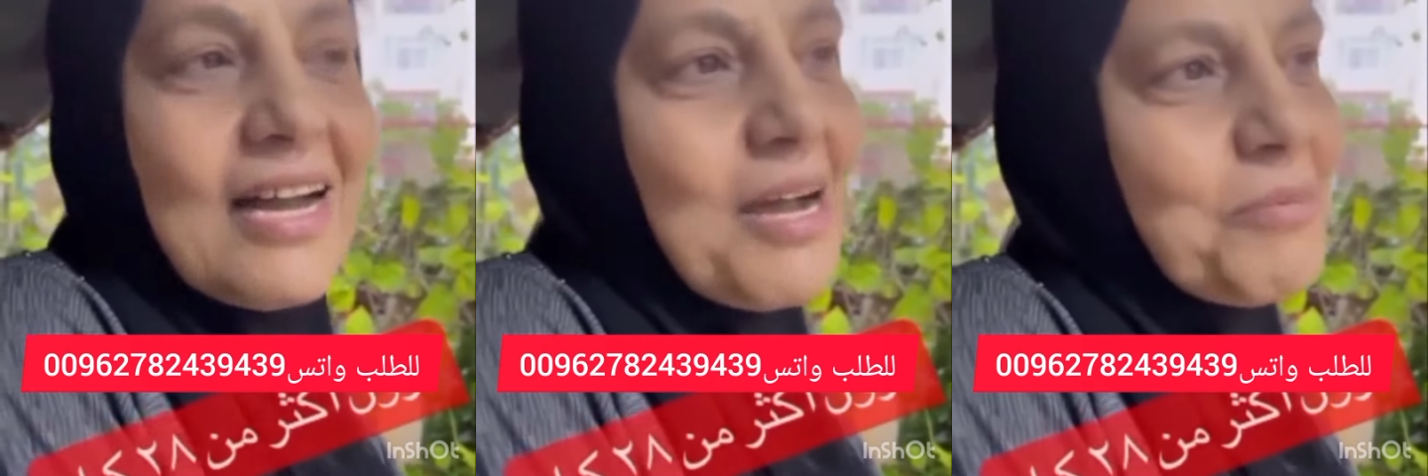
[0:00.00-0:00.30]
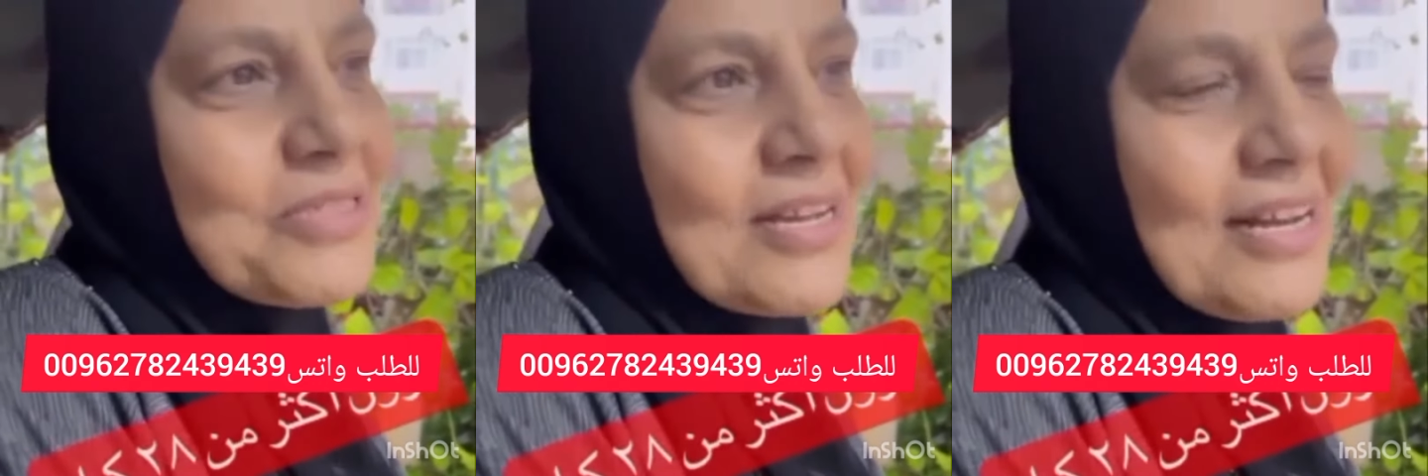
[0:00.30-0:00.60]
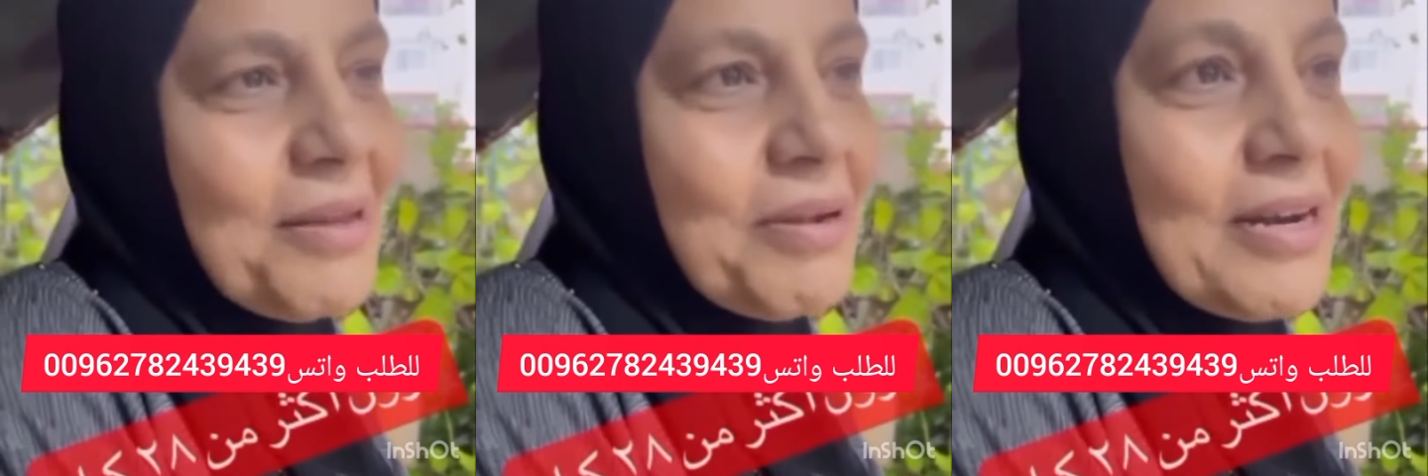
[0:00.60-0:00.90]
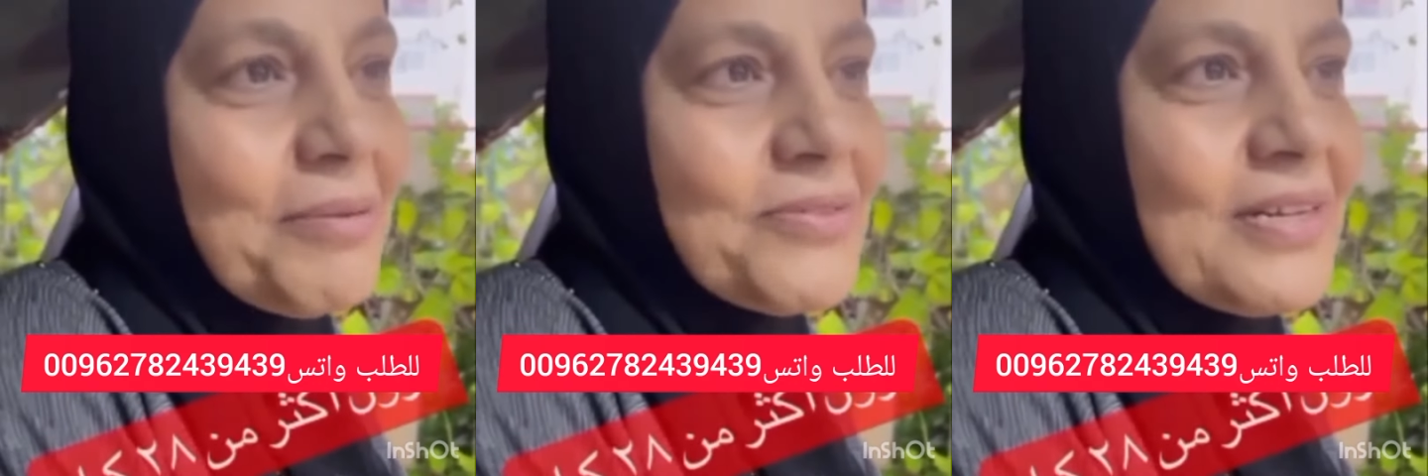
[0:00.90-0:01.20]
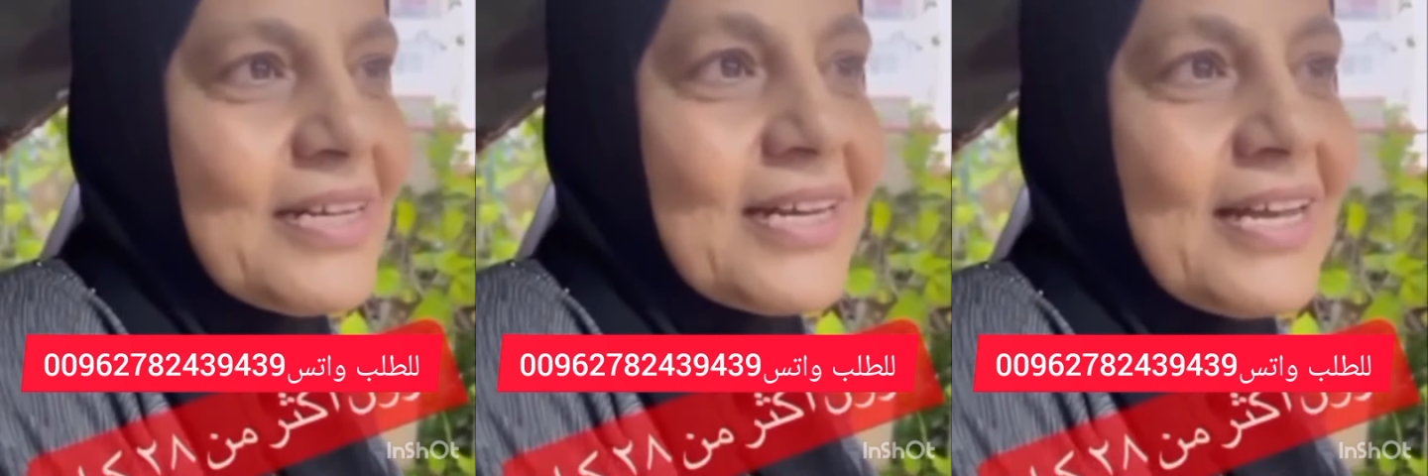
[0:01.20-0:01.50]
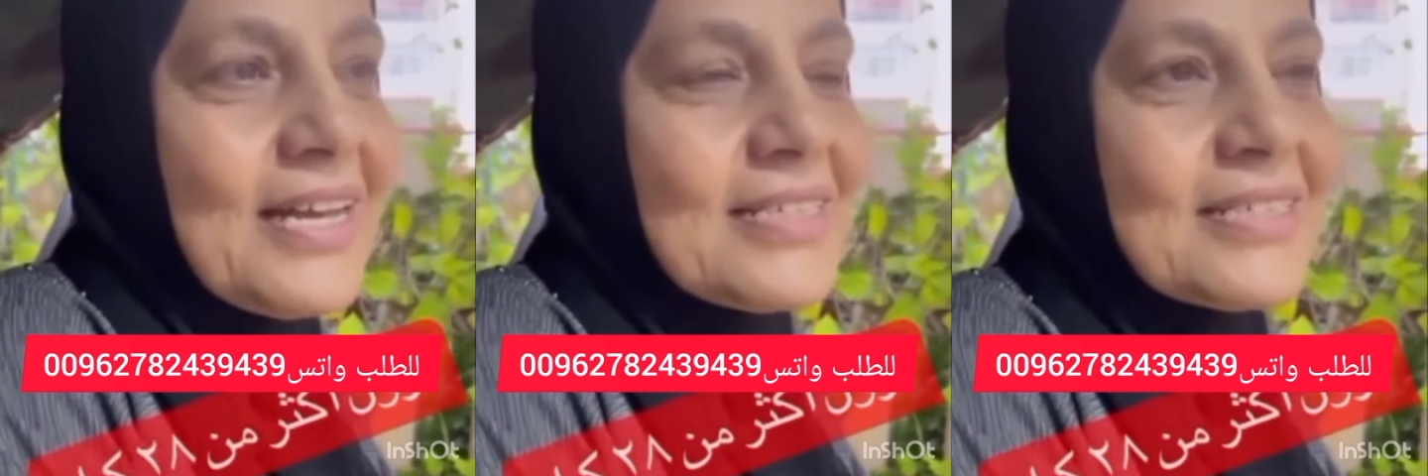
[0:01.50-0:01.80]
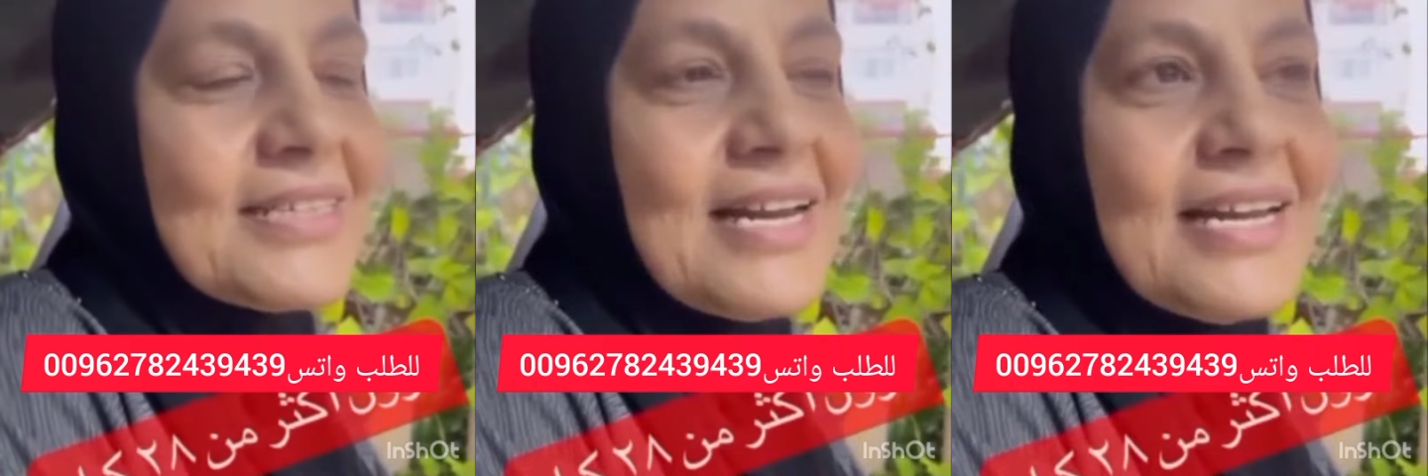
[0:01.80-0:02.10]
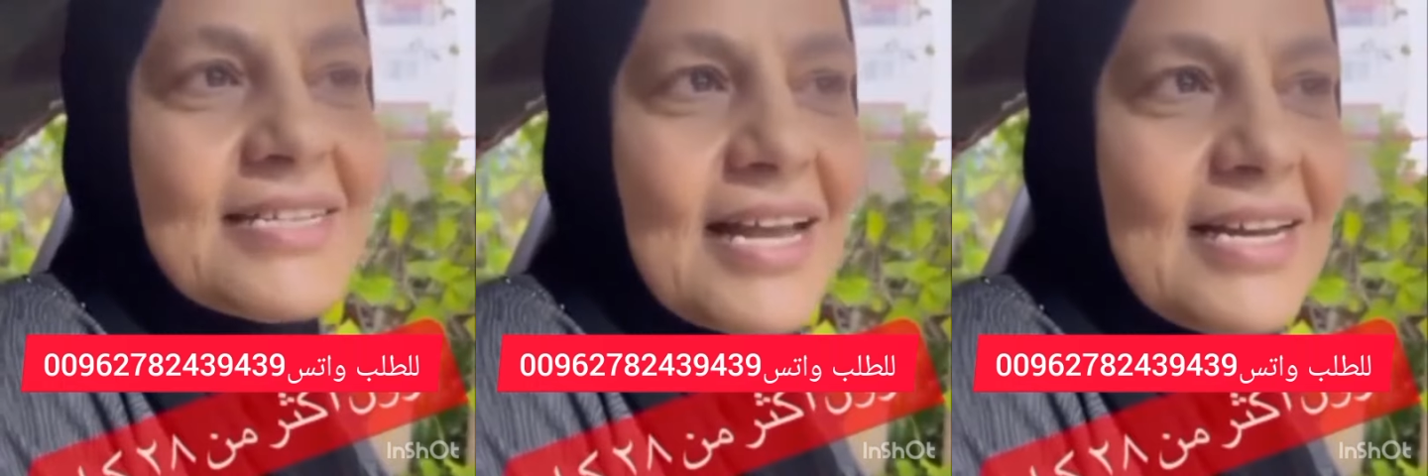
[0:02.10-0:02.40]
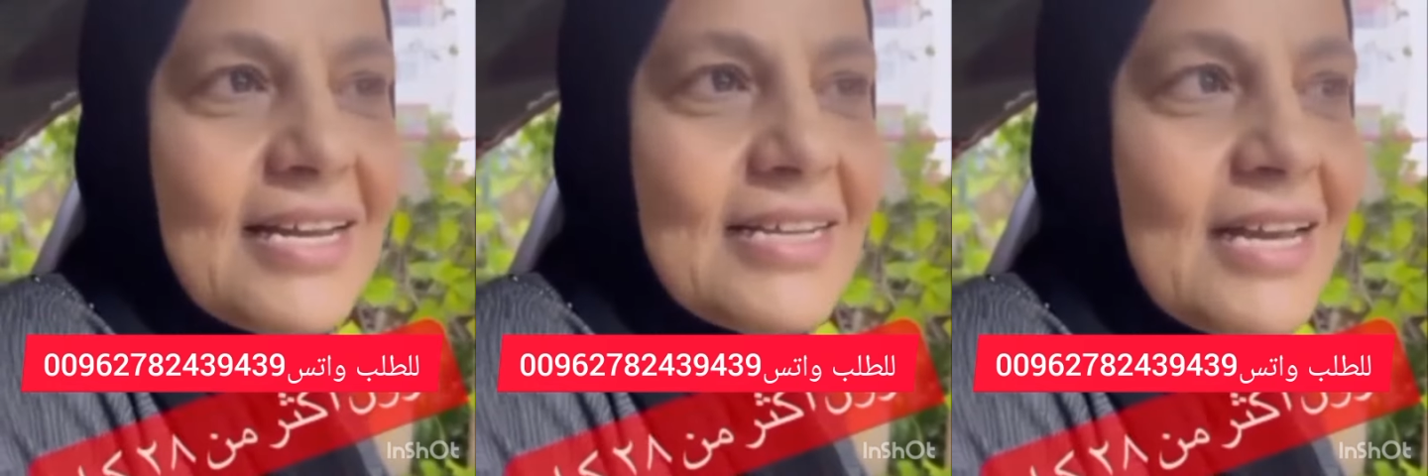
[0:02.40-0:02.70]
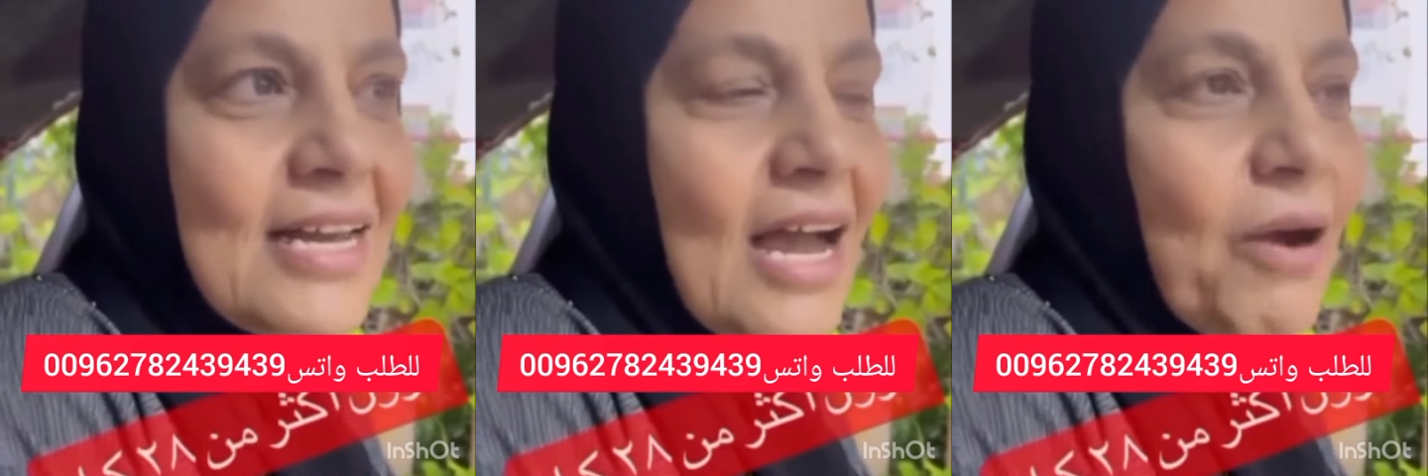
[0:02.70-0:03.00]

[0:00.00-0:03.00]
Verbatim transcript: اه ما شاء الله برنامج في الجريت ندليت عليه